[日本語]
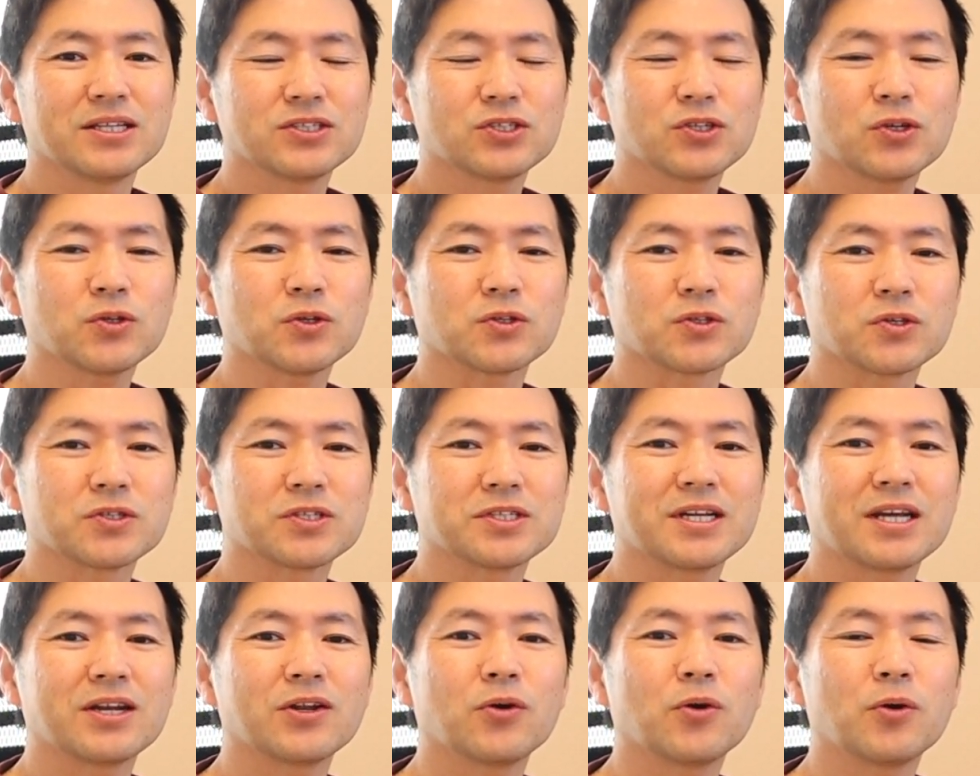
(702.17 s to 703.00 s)
ちょっとそ
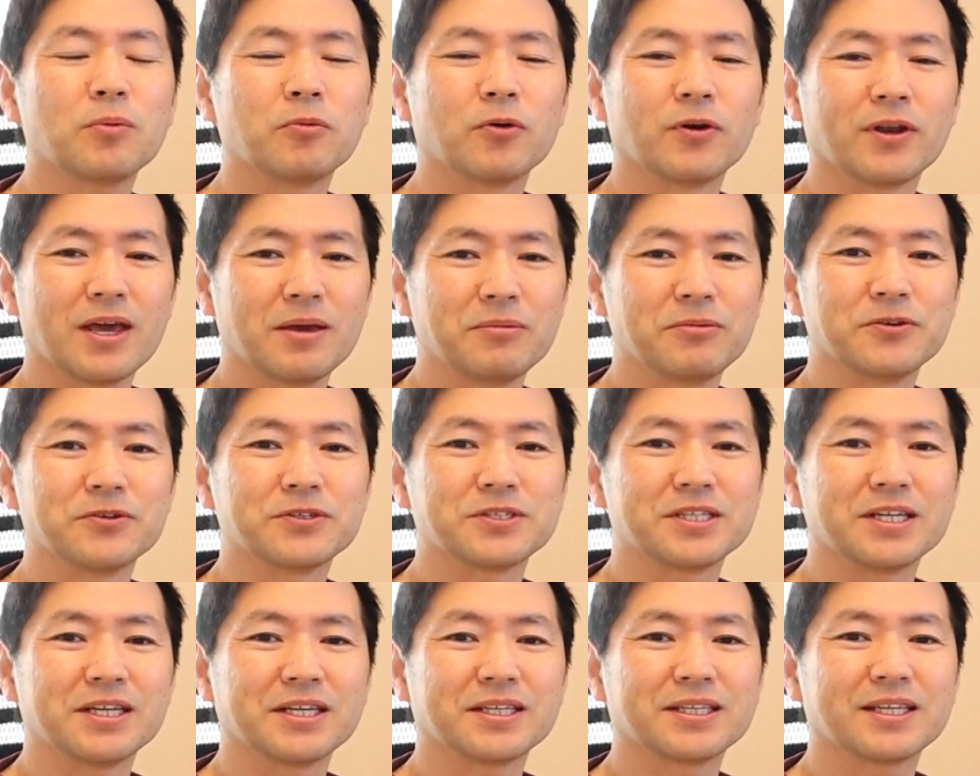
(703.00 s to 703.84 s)
ちらの方もレビュー
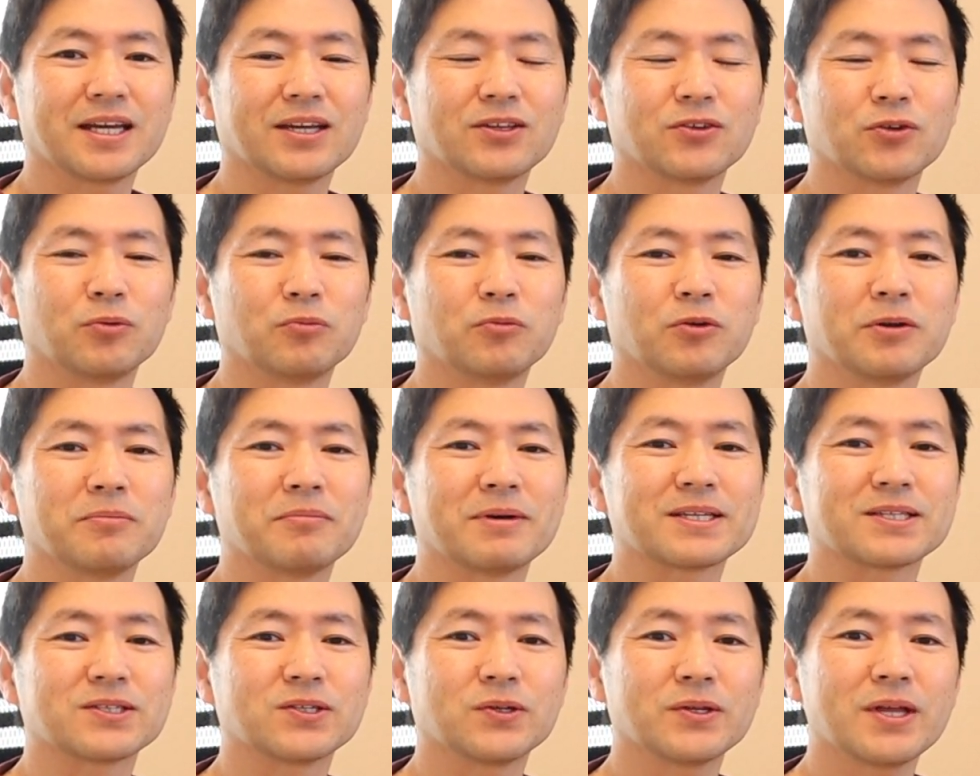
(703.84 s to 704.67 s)
していきたいと思い
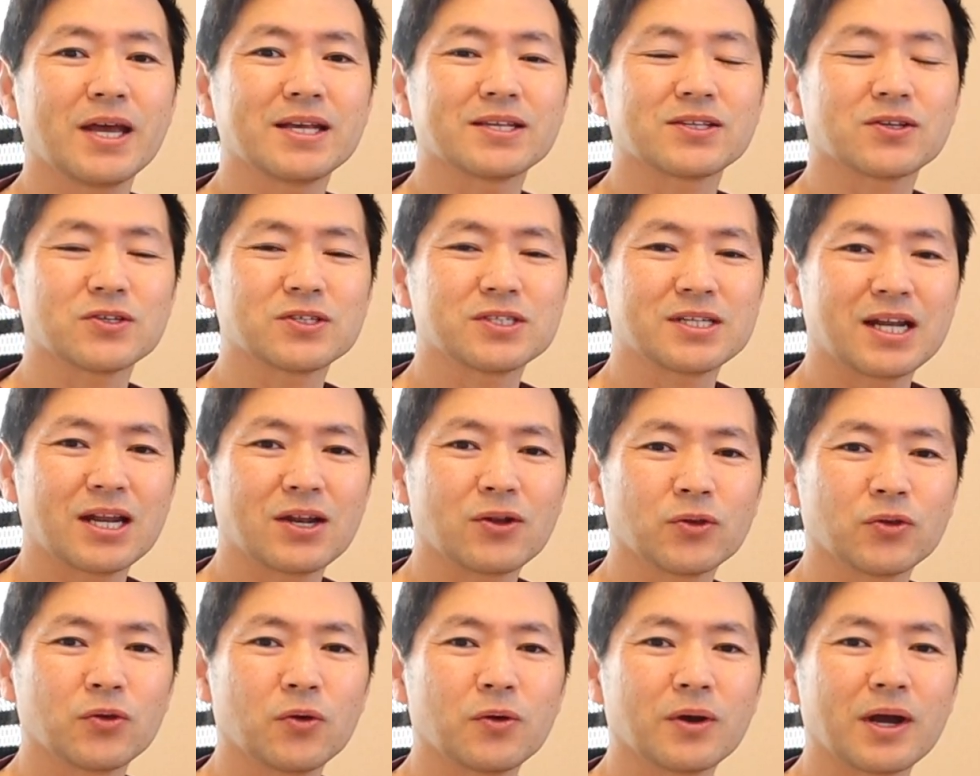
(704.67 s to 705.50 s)
ますので、そちら
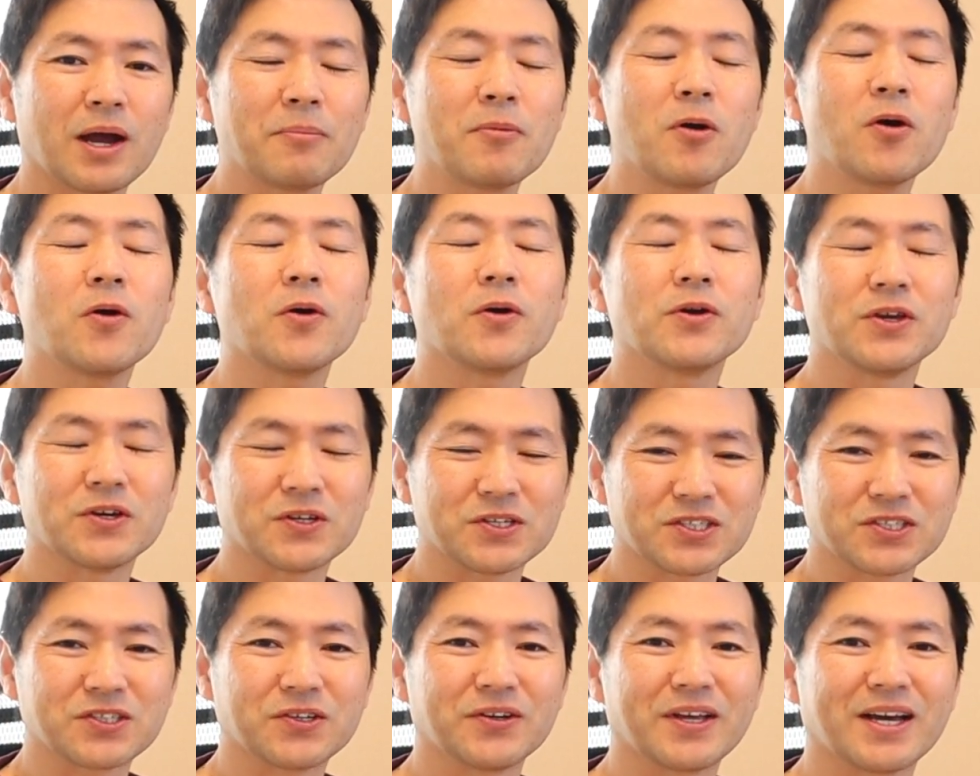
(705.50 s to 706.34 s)
の動画もよ
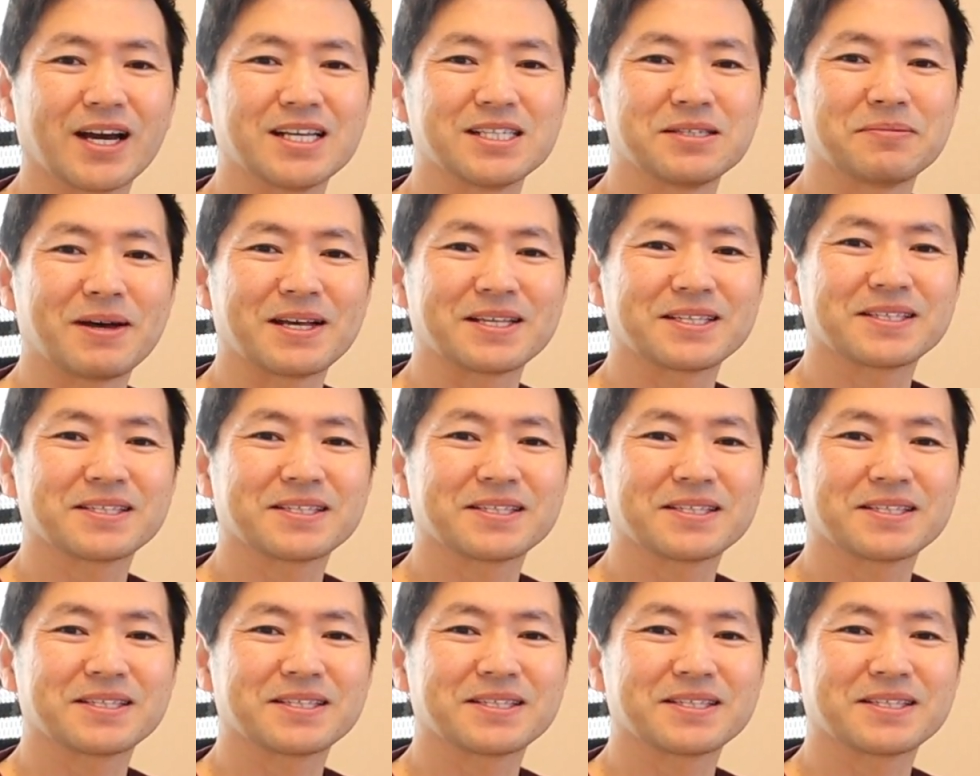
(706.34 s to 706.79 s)
ろしくお願いしま